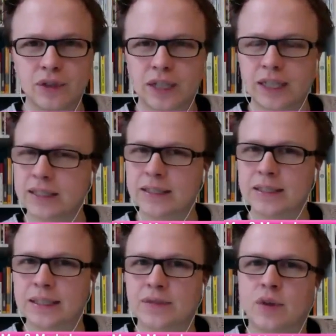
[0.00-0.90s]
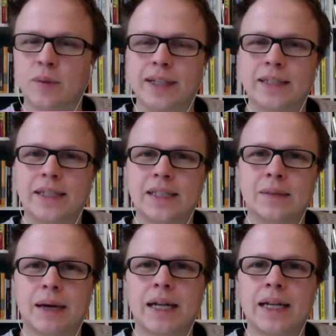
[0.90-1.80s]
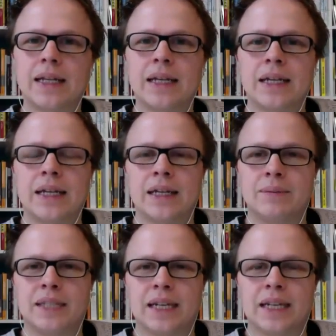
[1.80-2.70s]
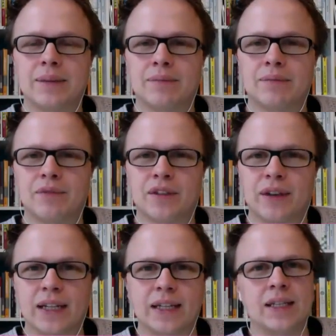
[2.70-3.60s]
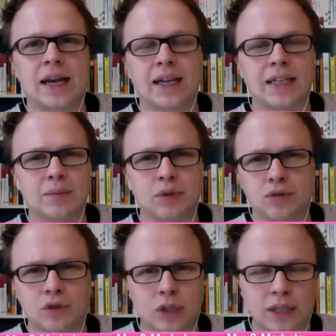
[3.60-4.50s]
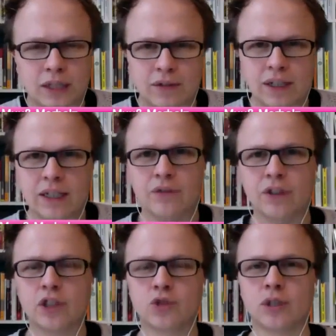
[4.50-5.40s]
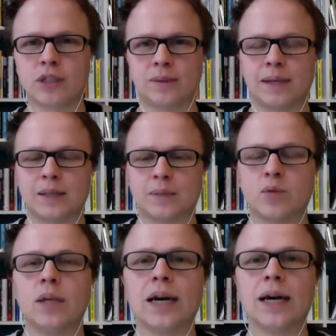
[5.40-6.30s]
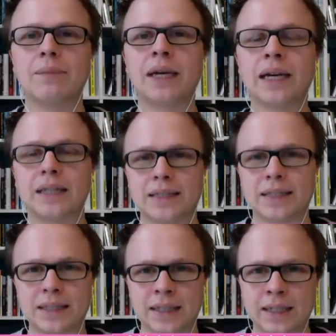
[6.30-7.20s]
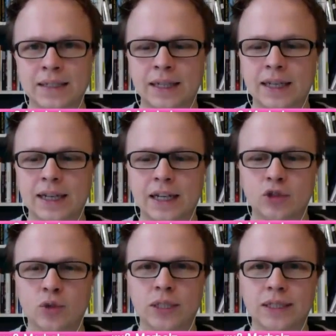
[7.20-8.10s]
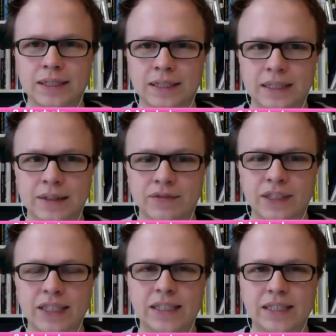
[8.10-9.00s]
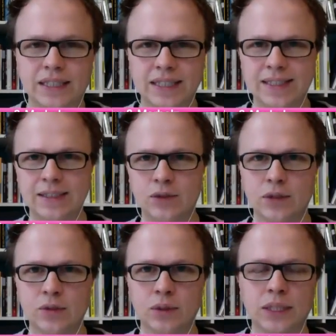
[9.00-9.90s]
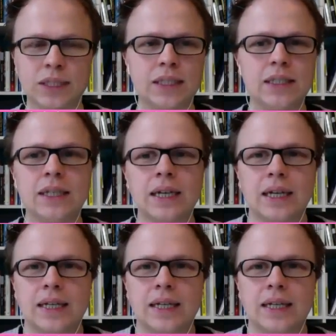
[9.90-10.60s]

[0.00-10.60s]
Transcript: Für alle, die das Format das erste Mal miterleben, wir werden einen Input von etwa einer Viertelstunde, 20 Minuten haben. Sie sind herzlich eingeladen, schon währenddessen zu diskutieren.